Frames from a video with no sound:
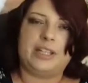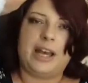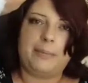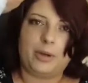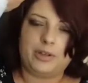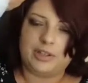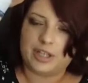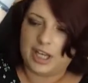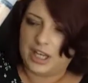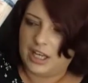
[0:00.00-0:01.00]
Ich habe euch
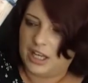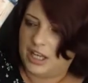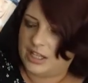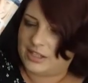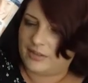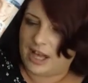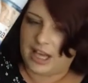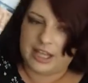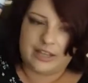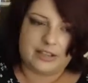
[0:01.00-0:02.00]
zwar
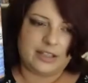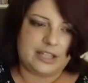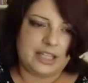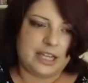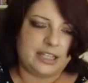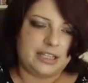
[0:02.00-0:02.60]
einen gezeigt,